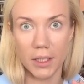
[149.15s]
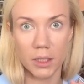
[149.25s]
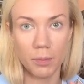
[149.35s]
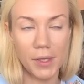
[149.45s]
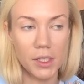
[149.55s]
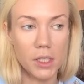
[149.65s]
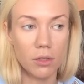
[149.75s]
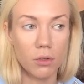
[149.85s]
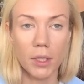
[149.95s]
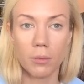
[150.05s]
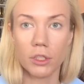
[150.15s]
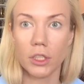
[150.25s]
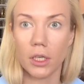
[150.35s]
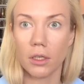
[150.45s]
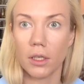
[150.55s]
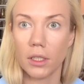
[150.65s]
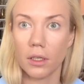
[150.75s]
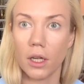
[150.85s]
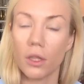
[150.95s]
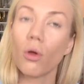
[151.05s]
на них спеццену, потому что
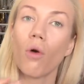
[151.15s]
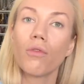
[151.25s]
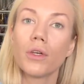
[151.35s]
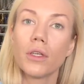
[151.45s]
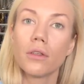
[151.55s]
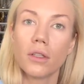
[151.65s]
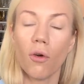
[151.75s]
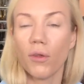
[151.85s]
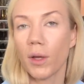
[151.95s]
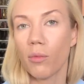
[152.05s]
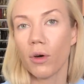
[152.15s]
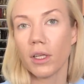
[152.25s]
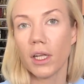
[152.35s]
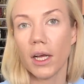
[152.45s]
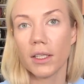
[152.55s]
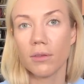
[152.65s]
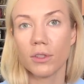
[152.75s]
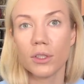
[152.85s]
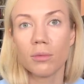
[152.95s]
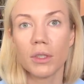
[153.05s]
это готовый такой набор для
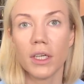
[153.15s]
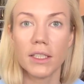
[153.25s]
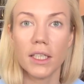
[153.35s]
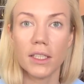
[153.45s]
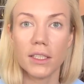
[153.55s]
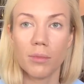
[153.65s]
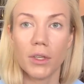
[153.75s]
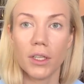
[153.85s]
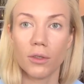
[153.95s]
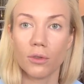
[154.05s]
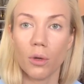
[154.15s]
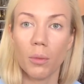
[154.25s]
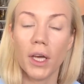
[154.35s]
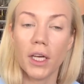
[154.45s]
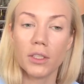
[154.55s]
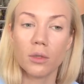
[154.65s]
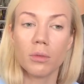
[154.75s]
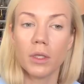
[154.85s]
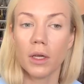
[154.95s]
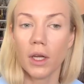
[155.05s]
того, чтобы сделать себе крутой мейк,
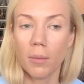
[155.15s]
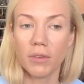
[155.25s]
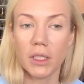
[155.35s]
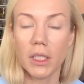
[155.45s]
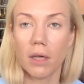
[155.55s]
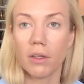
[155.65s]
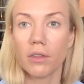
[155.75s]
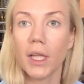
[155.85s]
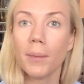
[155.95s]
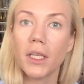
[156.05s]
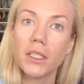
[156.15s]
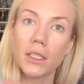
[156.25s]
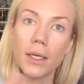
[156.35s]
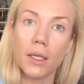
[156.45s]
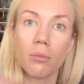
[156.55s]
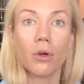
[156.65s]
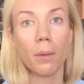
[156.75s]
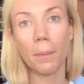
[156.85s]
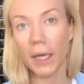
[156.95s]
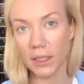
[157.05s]
особенно повседневный. Вот там есть три
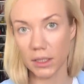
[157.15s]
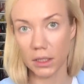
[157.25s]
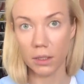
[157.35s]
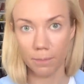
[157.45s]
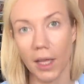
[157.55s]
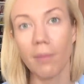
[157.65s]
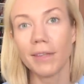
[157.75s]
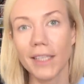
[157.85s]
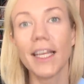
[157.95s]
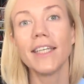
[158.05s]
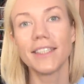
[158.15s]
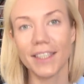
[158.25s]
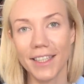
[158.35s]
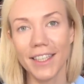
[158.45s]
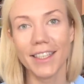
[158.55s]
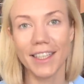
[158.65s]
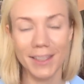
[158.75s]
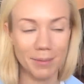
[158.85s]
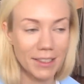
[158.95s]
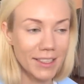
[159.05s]
набора Basic там на сайте Крыгина
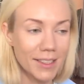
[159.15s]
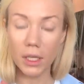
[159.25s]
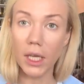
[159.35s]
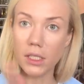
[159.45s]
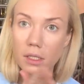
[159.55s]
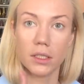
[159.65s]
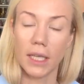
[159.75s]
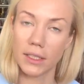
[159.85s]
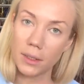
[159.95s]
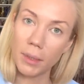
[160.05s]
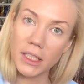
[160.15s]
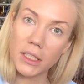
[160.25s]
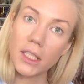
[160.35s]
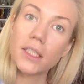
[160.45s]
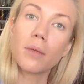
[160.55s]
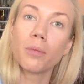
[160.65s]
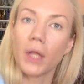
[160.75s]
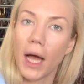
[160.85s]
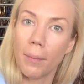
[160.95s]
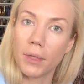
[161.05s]
Косметикс Есть Секси Basic, это
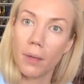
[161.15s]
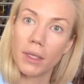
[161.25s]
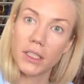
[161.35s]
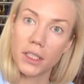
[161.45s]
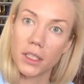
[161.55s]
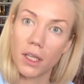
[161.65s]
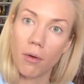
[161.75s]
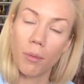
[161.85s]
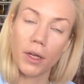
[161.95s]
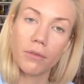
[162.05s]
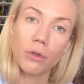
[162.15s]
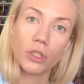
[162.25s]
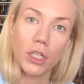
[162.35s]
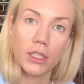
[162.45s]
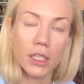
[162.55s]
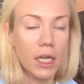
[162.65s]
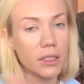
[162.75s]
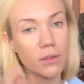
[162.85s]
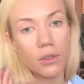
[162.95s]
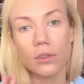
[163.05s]
плам там оттенок, я вам про него уже
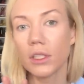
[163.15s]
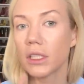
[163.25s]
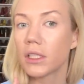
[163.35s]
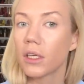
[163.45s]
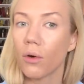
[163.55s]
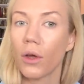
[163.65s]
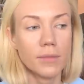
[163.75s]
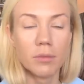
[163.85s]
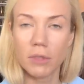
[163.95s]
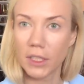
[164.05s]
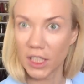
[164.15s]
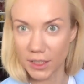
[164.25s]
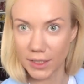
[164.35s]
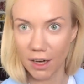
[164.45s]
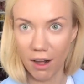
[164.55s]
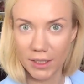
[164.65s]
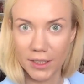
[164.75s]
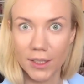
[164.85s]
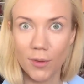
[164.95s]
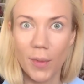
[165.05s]
рассказывала. Он делает такой немного даже
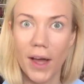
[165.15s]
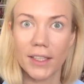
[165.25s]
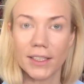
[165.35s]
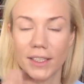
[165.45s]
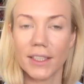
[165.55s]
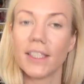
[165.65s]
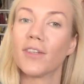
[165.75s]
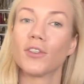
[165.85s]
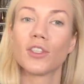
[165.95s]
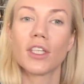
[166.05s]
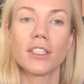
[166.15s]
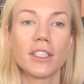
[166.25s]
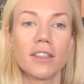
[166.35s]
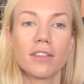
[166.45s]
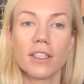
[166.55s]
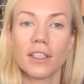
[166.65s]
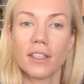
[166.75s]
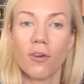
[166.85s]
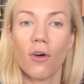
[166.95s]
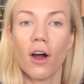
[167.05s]
страстный румянец и очень красивый
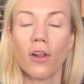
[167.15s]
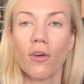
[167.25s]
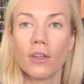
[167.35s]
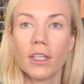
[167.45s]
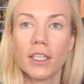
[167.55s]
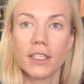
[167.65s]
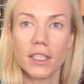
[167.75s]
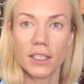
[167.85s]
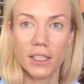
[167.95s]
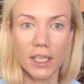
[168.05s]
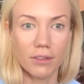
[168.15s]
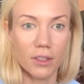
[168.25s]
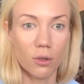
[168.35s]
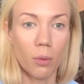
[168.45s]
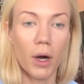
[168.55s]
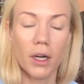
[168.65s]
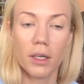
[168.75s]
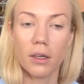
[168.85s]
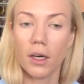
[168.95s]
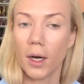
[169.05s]
такой холодный оттенок сливы на
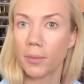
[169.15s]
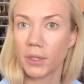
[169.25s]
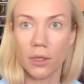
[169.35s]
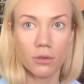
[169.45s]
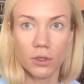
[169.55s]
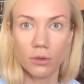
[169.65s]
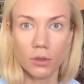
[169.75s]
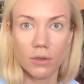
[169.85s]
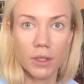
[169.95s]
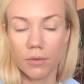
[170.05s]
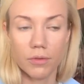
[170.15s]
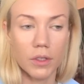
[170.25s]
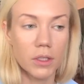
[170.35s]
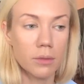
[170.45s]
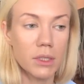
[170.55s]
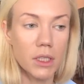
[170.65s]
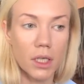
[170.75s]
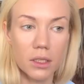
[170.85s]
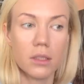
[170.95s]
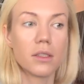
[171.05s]
губах, а, абсолютно нюдовый. В зависимости
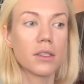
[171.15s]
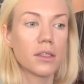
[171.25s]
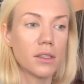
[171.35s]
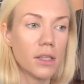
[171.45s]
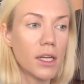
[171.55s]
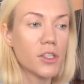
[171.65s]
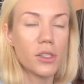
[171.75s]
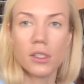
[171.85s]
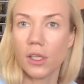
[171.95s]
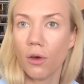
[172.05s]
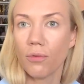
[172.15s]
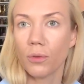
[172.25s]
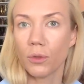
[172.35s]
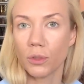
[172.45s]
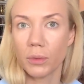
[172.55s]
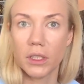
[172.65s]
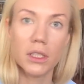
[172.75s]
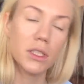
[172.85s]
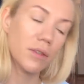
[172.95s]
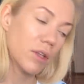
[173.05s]
от а, количества слоев он может быть
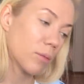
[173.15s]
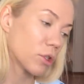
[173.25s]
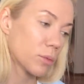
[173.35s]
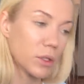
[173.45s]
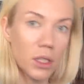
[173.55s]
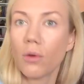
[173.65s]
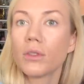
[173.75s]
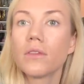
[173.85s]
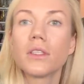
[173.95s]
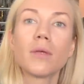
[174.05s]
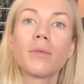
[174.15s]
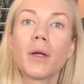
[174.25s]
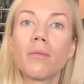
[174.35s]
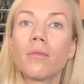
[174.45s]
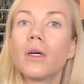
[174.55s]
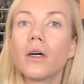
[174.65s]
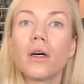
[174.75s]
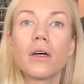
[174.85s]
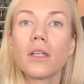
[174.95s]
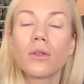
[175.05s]
интенсивнее, может быть такой совсем прям
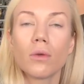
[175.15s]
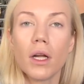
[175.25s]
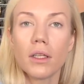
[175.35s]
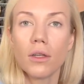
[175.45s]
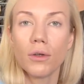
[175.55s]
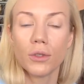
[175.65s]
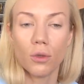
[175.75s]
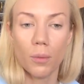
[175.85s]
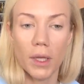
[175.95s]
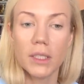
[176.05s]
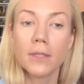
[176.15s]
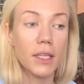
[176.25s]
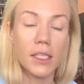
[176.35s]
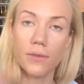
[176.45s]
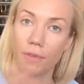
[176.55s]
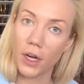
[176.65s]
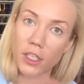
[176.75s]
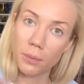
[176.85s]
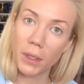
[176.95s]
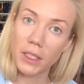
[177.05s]
а, натуральный легкий румянец. Есть
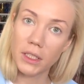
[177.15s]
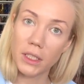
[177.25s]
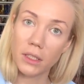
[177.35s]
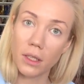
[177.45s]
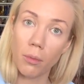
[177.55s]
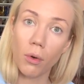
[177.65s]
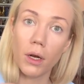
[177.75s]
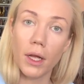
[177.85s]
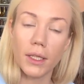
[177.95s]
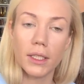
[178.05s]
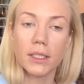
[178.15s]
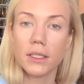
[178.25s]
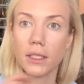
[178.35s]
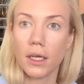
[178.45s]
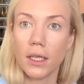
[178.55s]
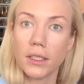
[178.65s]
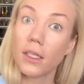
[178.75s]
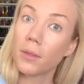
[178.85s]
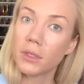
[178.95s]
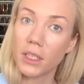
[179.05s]
Fresh Basic набор, это с
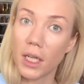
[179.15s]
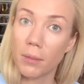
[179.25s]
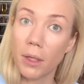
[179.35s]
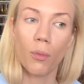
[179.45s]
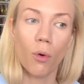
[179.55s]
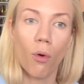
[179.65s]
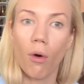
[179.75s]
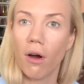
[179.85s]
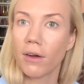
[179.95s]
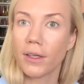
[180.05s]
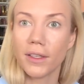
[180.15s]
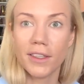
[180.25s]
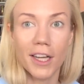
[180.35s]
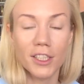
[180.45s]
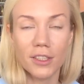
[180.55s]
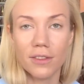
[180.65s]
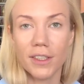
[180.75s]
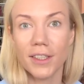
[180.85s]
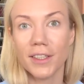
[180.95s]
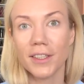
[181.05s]
оттенком Selman. Про качество